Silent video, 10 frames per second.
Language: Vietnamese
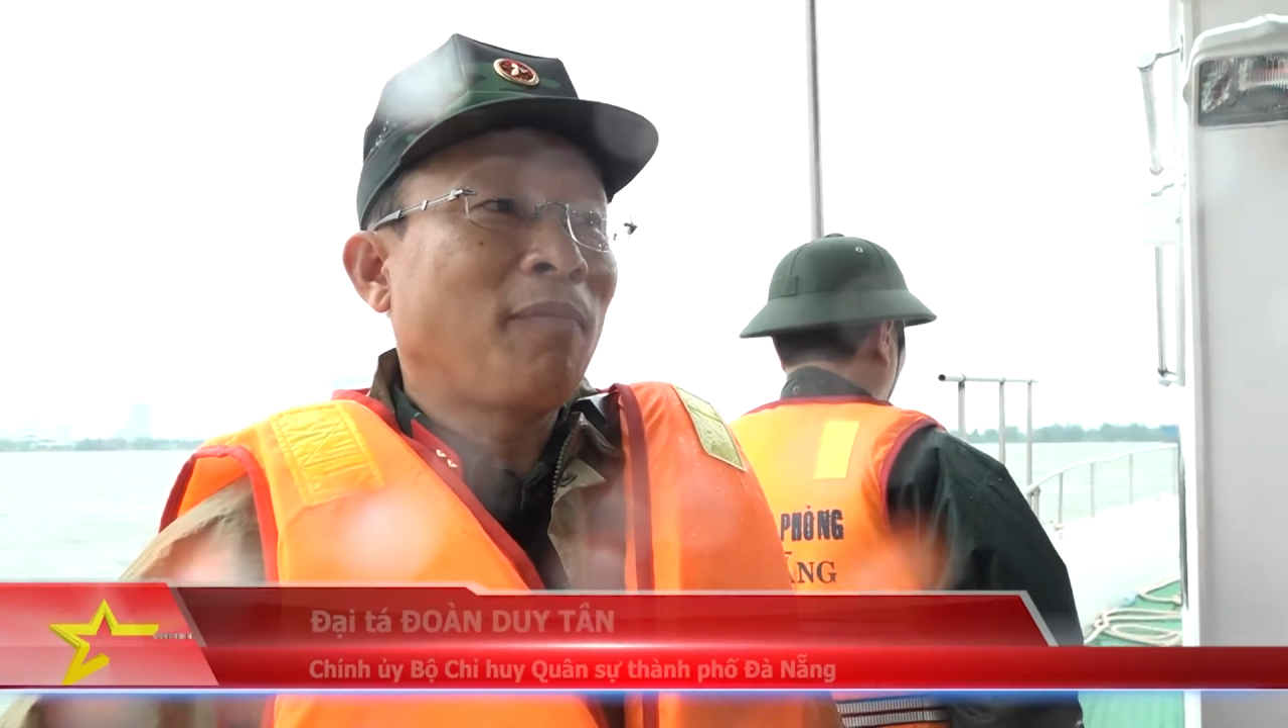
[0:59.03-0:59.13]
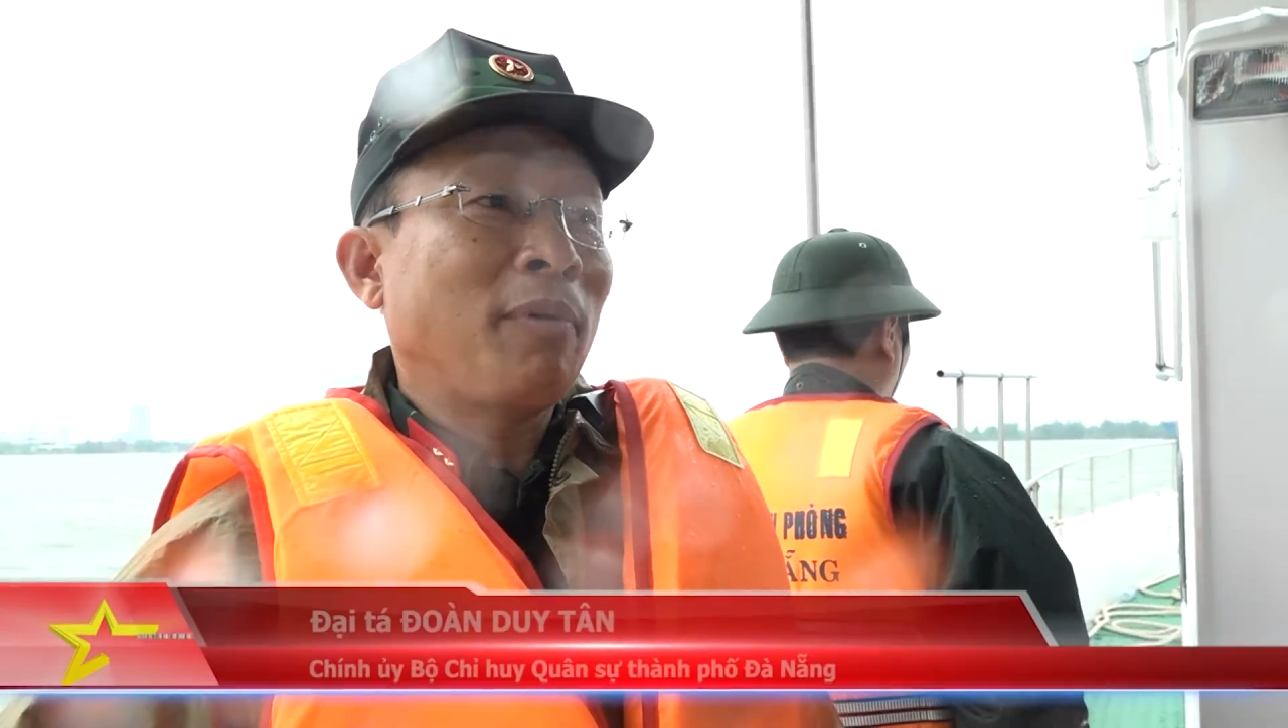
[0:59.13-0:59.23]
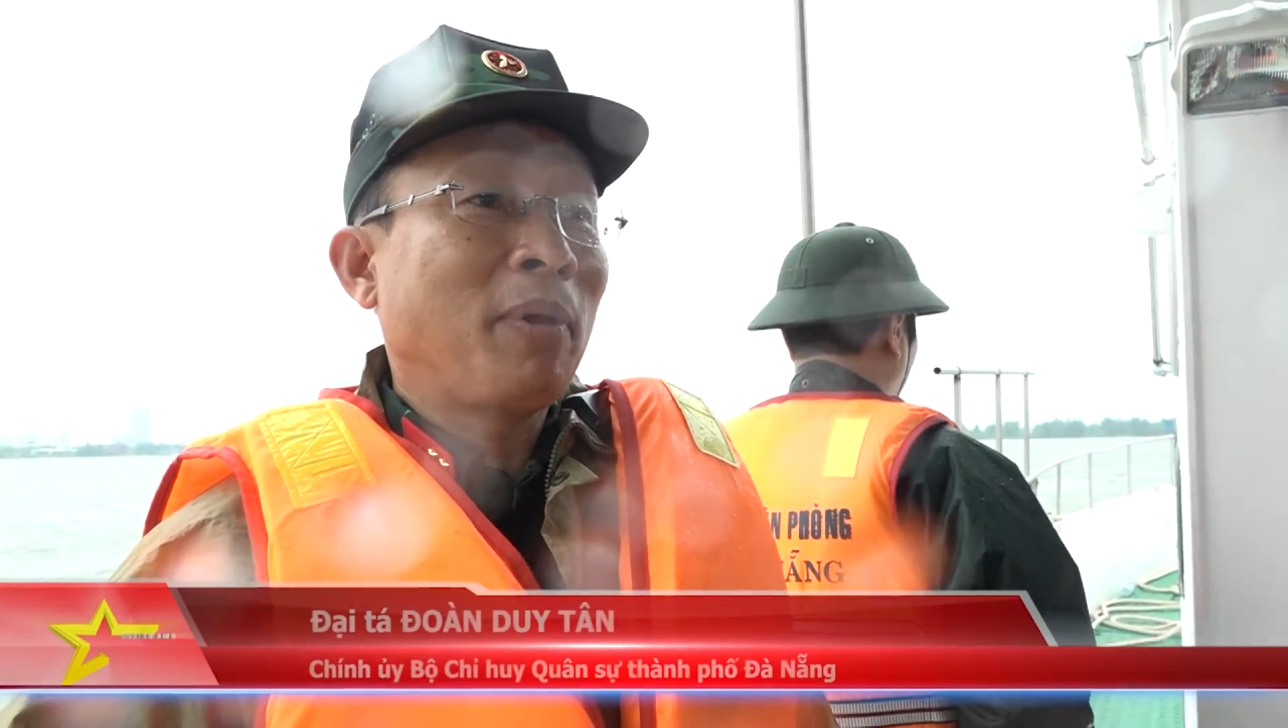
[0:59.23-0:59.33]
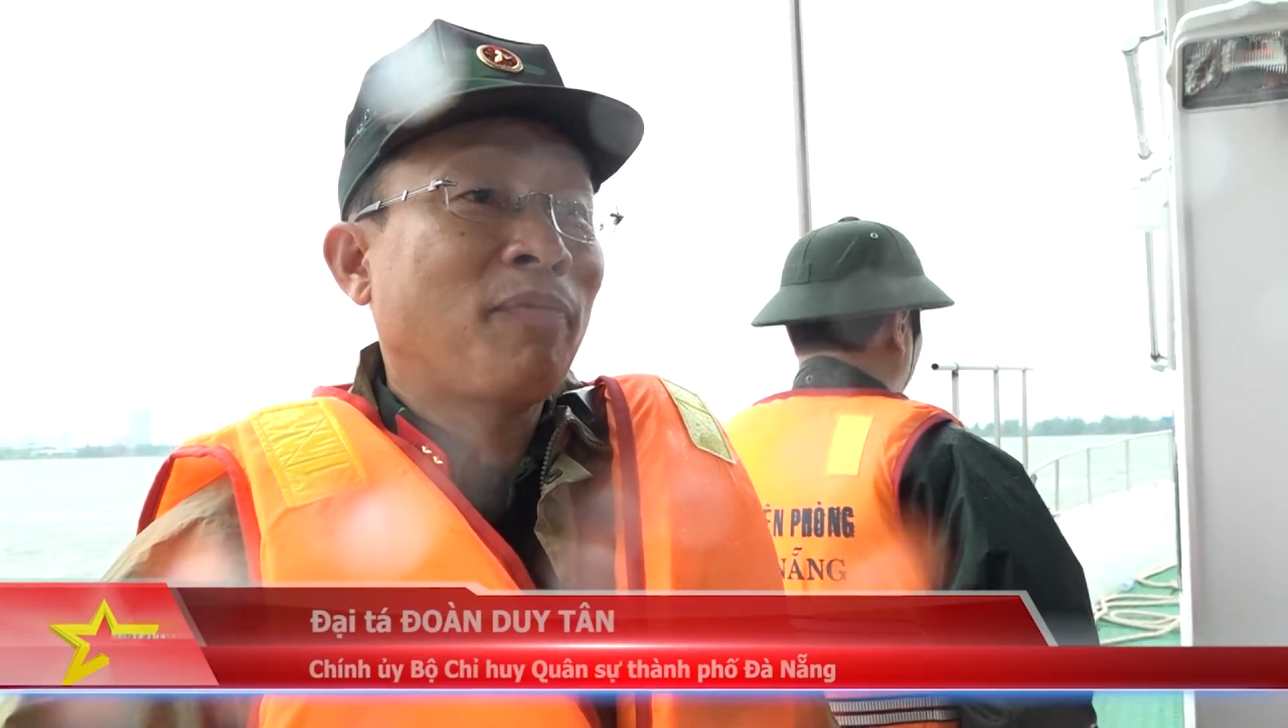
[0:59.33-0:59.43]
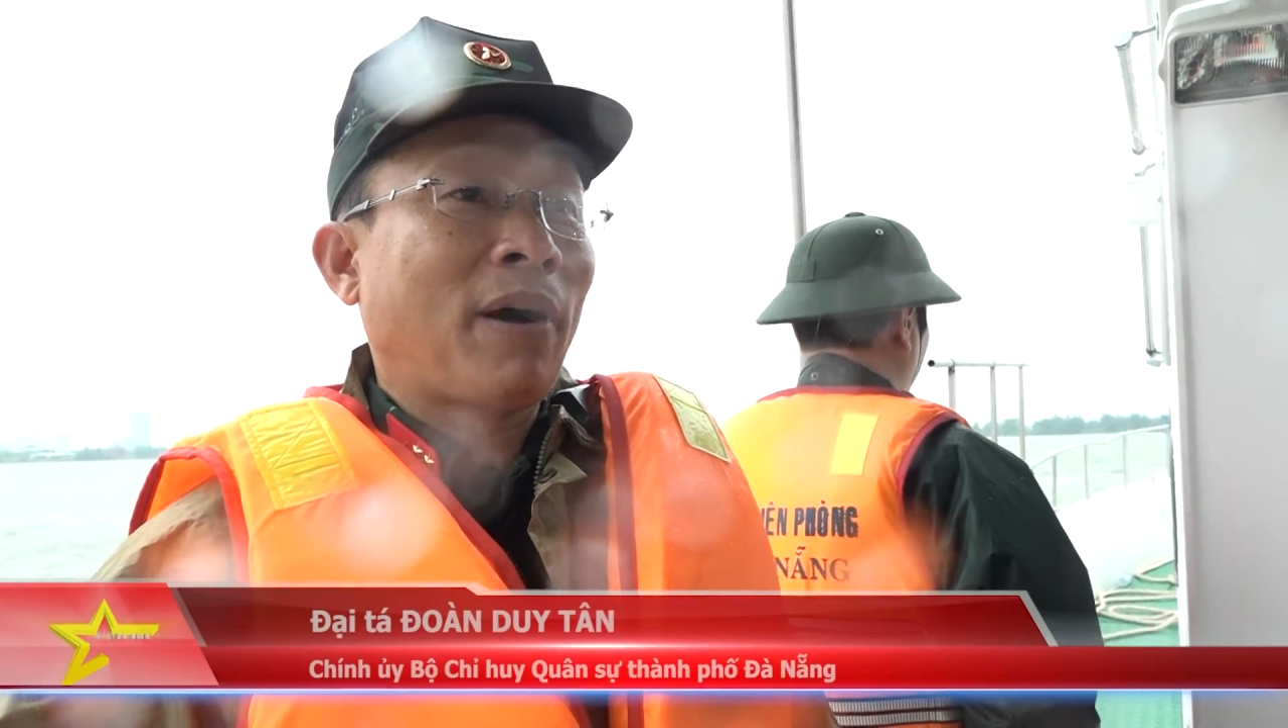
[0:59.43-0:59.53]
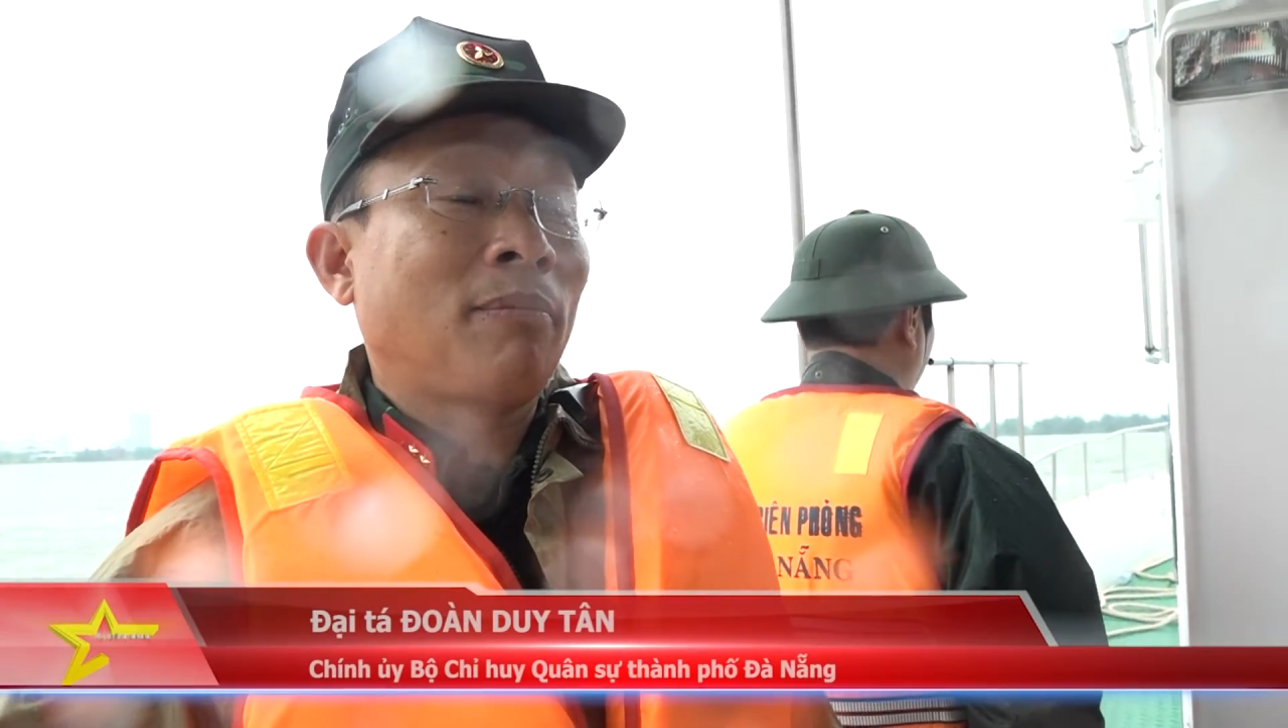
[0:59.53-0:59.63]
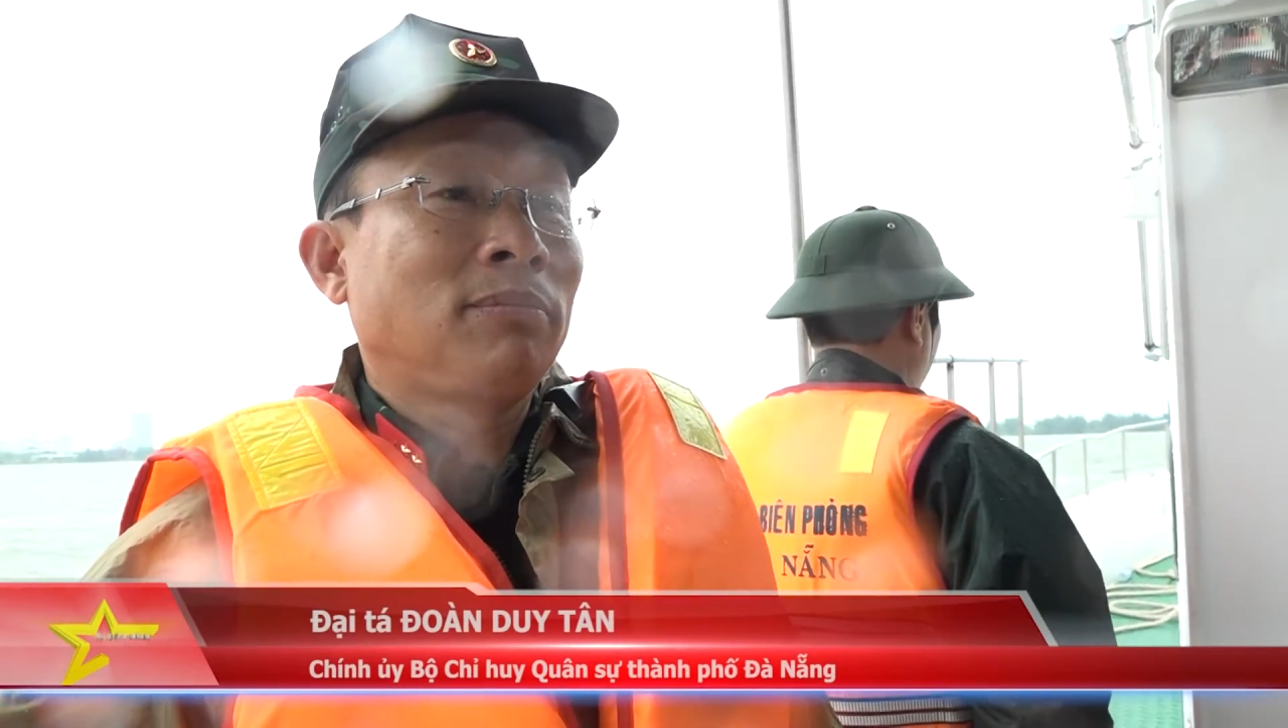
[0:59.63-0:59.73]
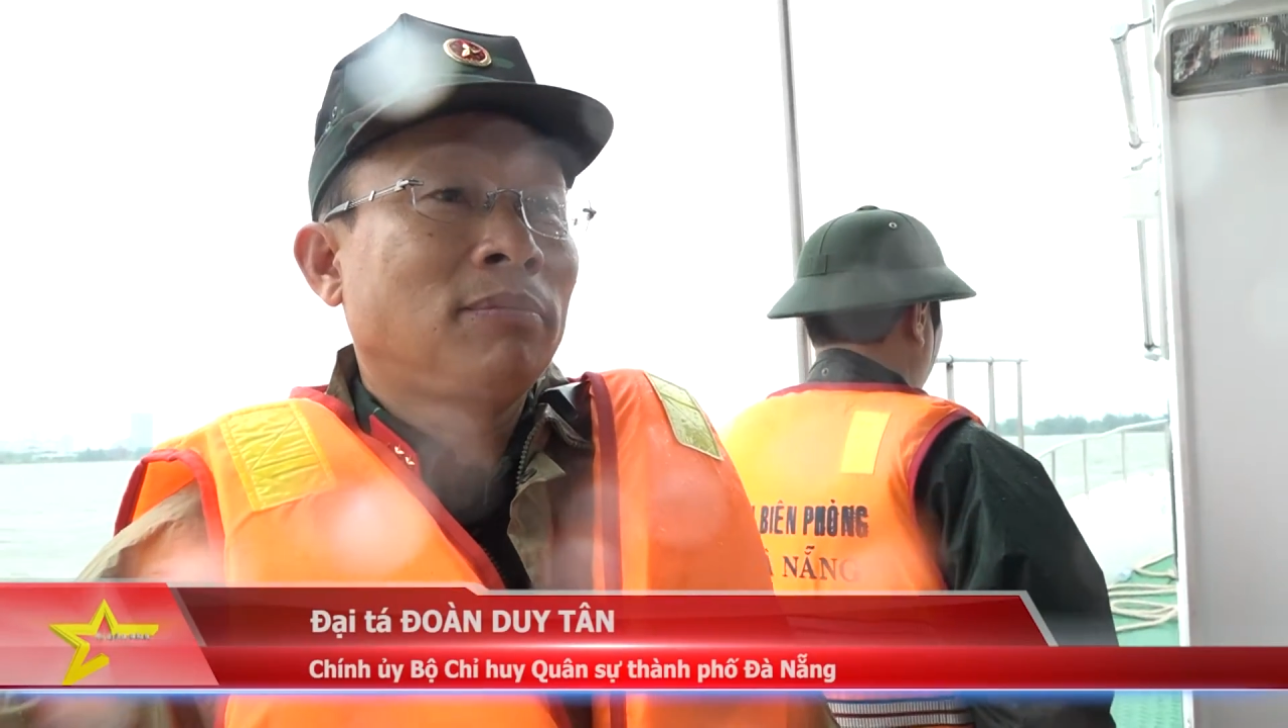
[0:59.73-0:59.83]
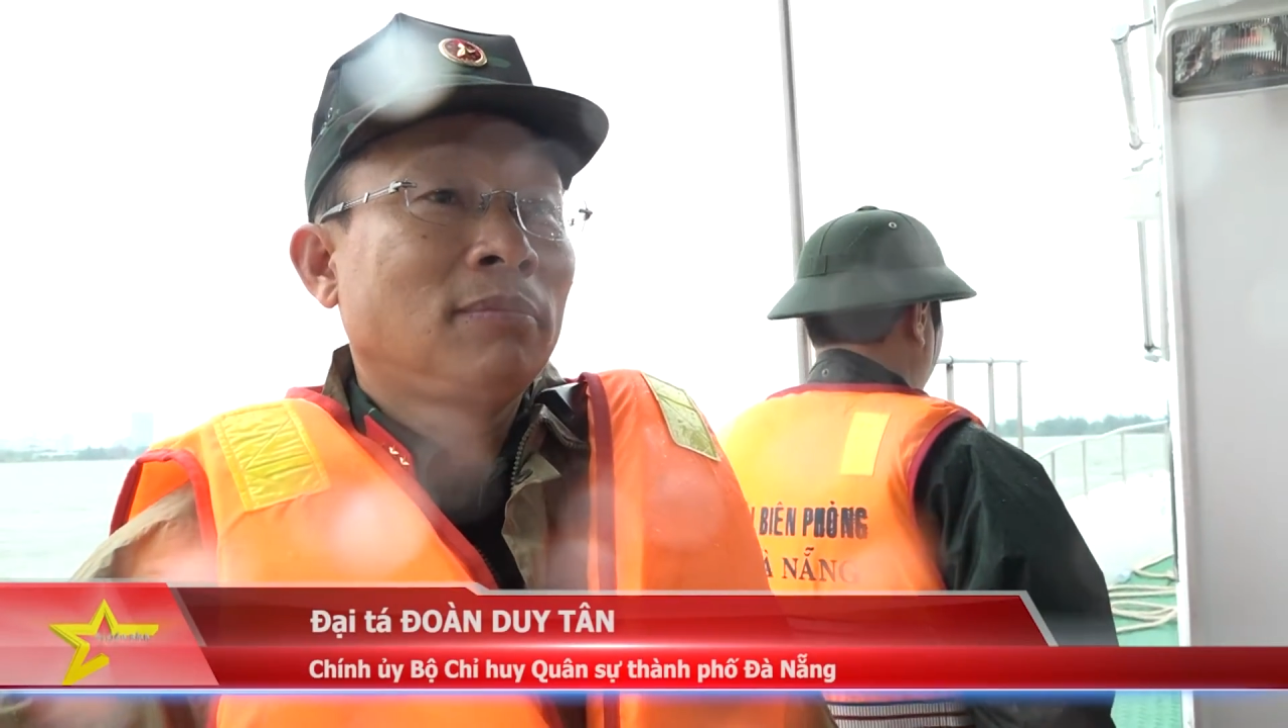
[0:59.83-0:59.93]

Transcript: hợp với Biên phòng